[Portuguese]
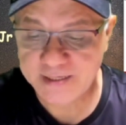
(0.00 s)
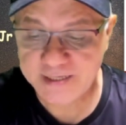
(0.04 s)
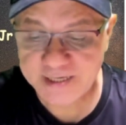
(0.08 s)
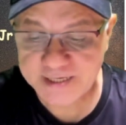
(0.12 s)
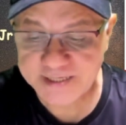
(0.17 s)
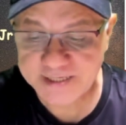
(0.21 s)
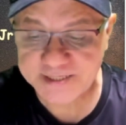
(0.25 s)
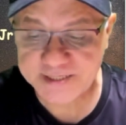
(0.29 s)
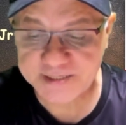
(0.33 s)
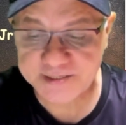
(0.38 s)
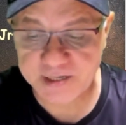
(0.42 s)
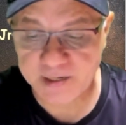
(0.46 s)

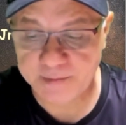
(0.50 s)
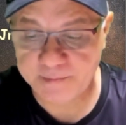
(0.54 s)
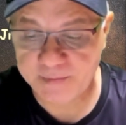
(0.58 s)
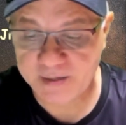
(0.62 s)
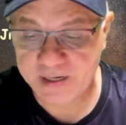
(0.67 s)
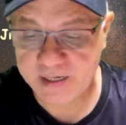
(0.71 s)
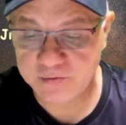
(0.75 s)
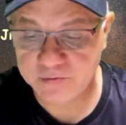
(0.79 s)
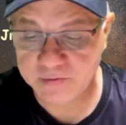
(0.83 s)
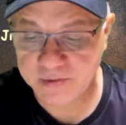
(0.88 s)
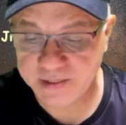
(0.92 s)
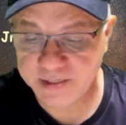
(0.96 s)
esse
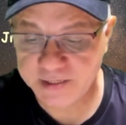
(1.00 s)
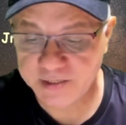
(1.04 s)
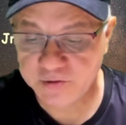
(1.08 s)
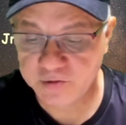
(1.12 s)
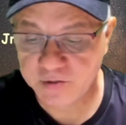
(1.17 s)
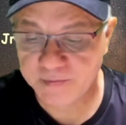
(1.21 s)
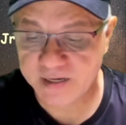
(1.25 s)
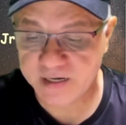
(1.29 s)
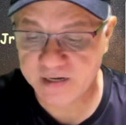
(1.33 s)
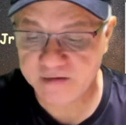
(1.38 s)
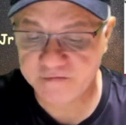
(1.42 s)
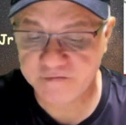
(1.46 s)
trabalho
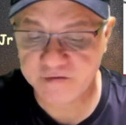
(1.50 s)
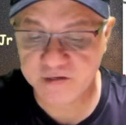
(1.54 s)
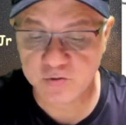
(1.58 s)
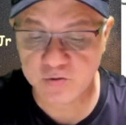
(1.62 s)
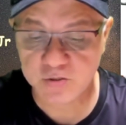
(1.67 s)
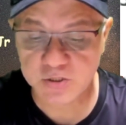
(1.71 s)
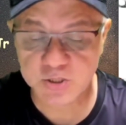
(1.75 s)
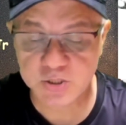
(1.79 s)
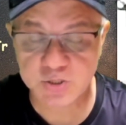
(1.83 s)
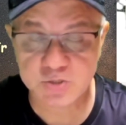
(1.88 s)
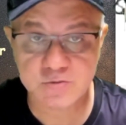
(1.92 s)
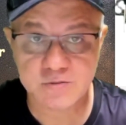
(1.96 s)
lindo e
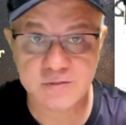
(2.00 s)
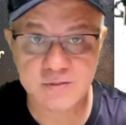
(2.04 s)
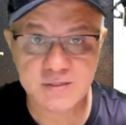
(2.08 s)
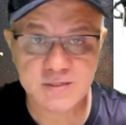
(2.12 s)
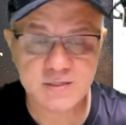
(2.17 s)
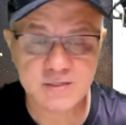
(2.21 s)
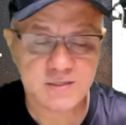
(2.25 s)
maravilhoso